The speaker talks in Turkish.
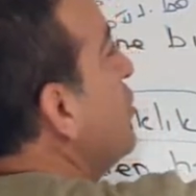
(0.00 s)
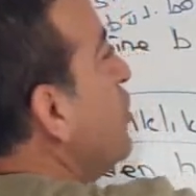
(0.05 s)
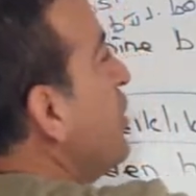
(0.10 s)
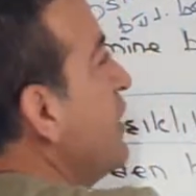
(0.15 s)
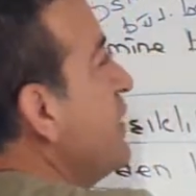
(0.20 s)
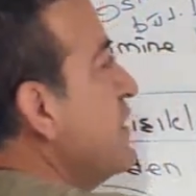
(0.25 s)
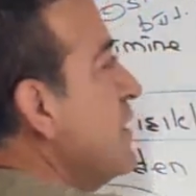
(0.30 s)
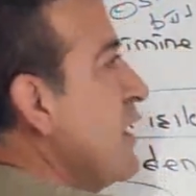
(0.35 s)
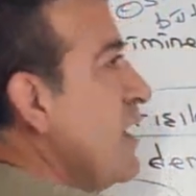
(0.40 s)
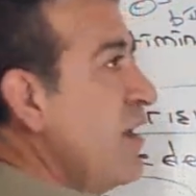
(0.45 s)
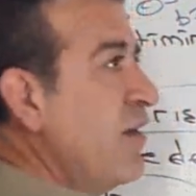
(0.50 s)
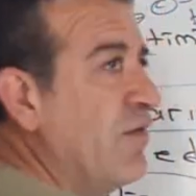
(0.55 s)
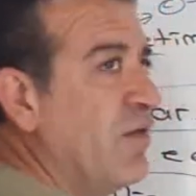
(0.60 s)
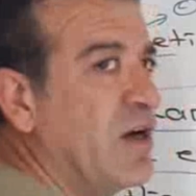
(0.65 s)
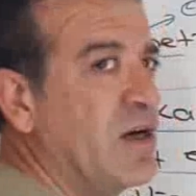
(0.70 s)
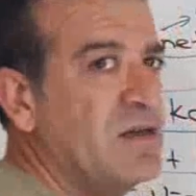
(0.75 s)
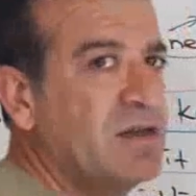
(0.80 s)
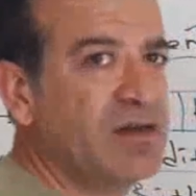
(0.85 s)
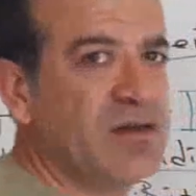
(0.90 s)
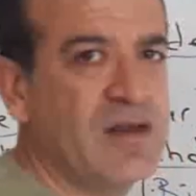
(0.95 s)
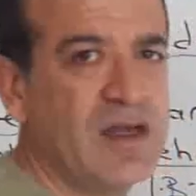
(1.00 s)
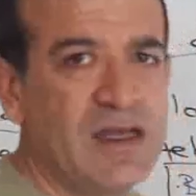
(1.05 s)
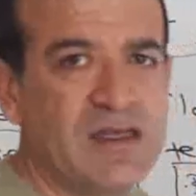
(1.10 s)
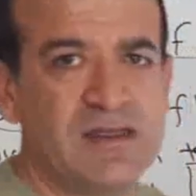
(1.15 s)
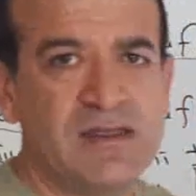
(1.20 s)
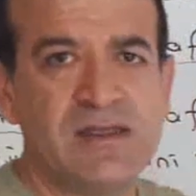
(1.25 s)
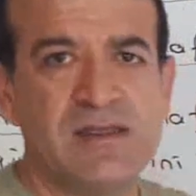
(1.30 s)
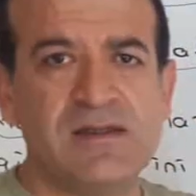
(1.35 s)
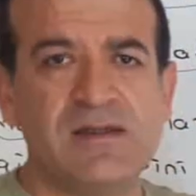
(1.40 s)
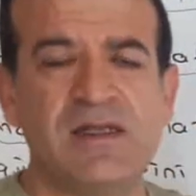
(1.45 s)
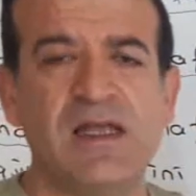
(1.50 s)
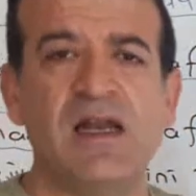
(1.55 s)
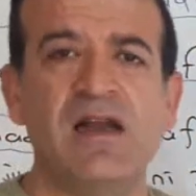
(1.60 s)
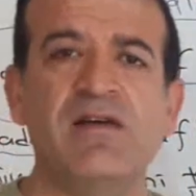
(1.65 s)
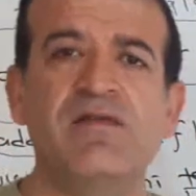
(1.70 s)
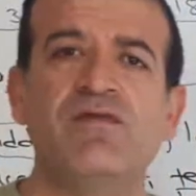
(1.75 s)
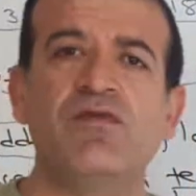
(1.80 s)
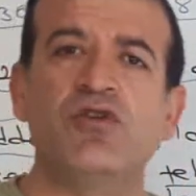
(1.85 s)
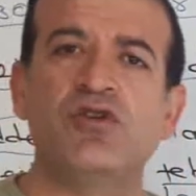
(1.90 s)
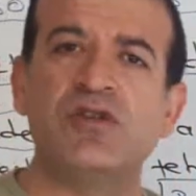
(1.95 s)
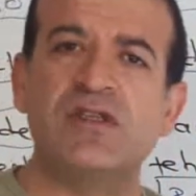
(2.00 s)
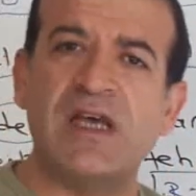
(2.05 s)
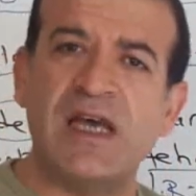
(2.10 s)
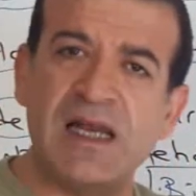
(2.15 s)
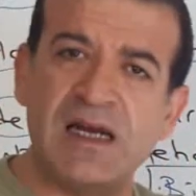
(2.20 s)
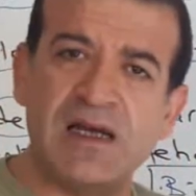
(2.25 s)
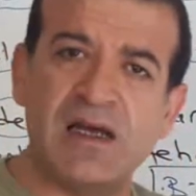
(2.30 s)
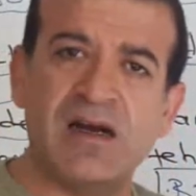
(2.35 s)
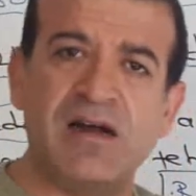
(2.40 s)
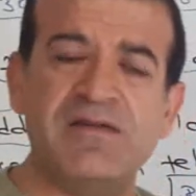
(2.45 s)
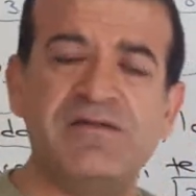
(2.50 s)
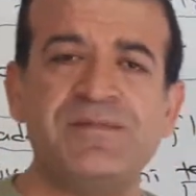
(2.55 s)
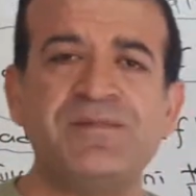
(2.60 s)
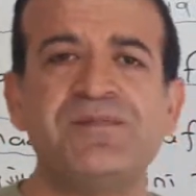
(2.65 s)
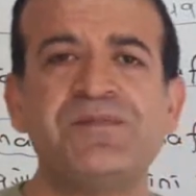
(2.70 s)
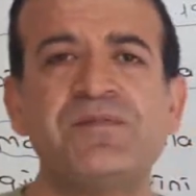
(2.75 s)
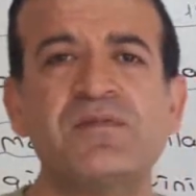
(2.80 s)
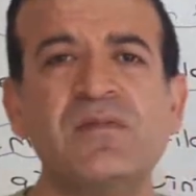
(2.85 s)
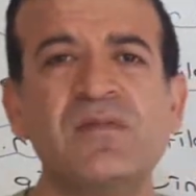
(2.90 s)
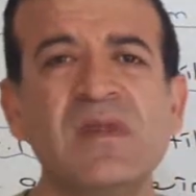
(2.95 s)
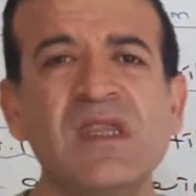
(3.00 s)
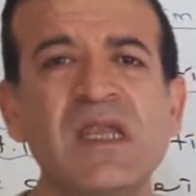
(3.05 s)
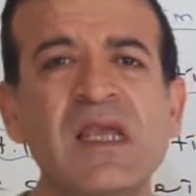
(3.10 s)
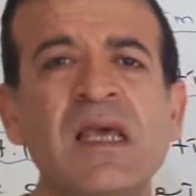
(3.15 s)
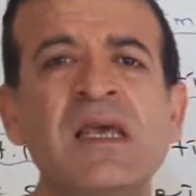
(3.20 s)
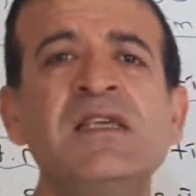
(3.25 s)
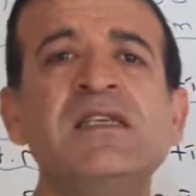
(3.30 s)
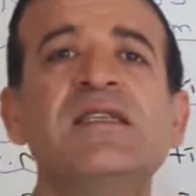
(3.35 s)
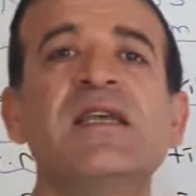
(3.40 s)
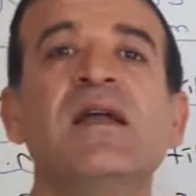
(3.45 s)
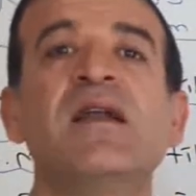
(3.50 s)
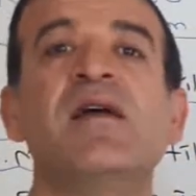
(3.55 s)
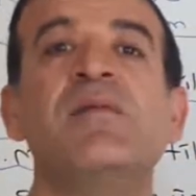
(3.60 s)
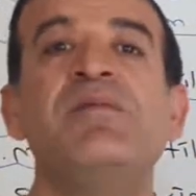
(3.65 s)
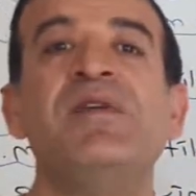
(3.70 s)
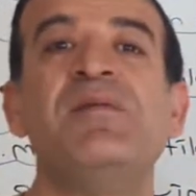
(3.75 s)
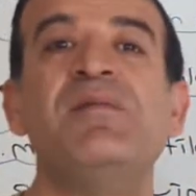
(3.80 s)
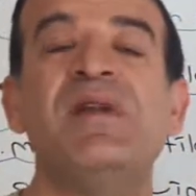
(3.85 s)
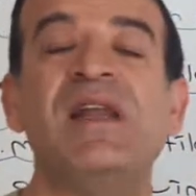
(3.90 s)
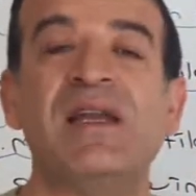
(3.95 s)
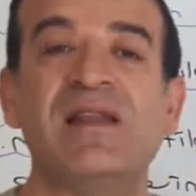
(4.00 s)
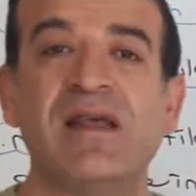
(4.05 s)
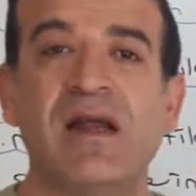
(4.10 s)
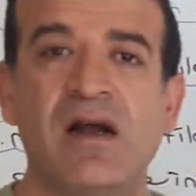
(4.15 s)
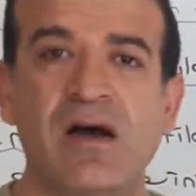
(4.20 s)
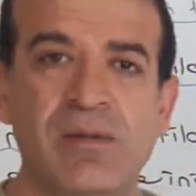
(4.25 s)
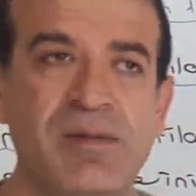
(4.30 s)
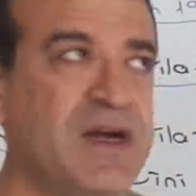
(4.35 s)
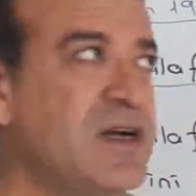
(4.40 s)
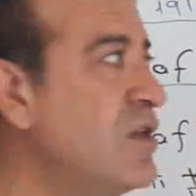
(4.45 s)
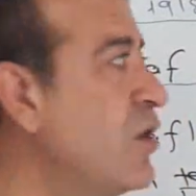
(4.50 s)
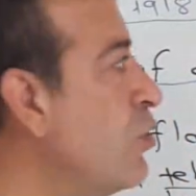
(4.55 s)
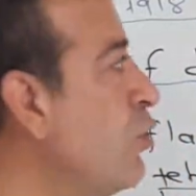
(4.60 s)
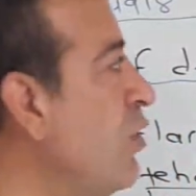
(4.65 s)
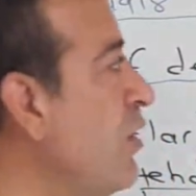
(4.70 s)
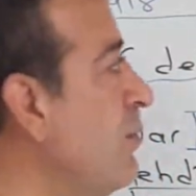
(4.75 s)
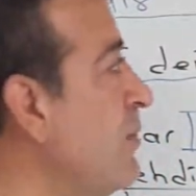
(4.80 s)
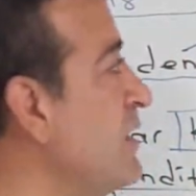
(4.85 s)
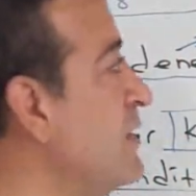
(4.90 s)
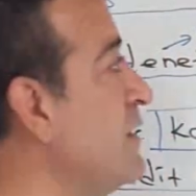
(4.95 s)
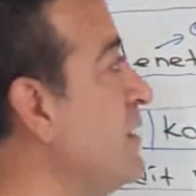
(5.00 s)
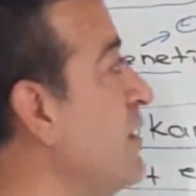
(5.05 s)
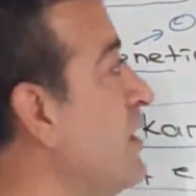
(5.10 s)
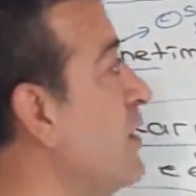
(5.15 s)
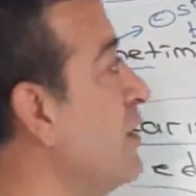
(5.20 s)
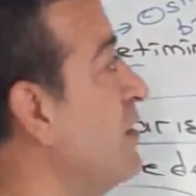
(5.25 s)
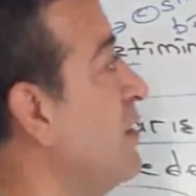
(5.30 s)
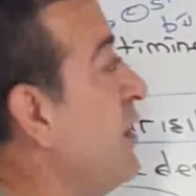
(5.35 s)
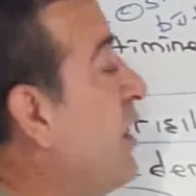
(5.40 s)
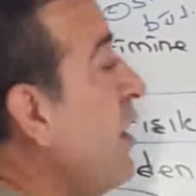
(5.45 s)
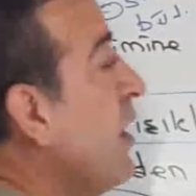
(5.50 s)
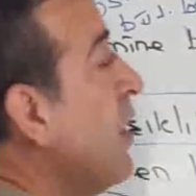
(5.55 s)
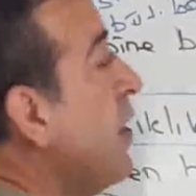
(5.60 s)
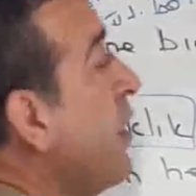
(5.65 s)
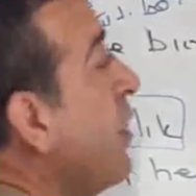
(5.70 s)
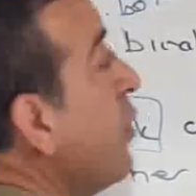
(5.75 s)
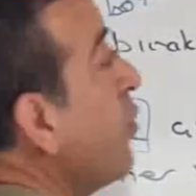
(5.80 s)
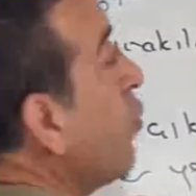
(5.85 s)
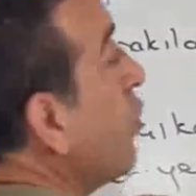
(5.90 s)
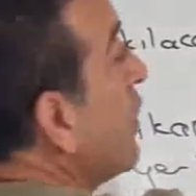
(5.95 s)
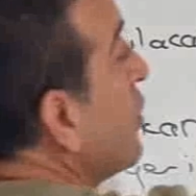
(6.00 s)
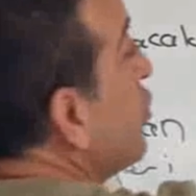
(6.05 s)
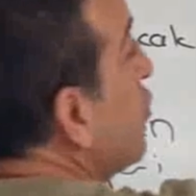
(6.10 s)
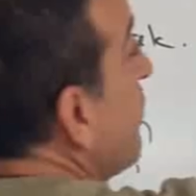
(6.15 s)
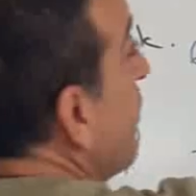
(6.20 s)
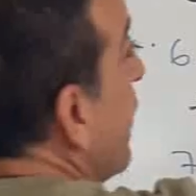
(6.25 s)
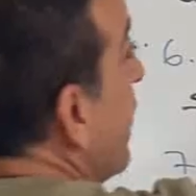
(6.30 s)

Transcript: içerisinde ne vardır? Telsiz, telefon, telgraf, insanlar birbirlerinden haberdar olamasınlar diye. Ulaşım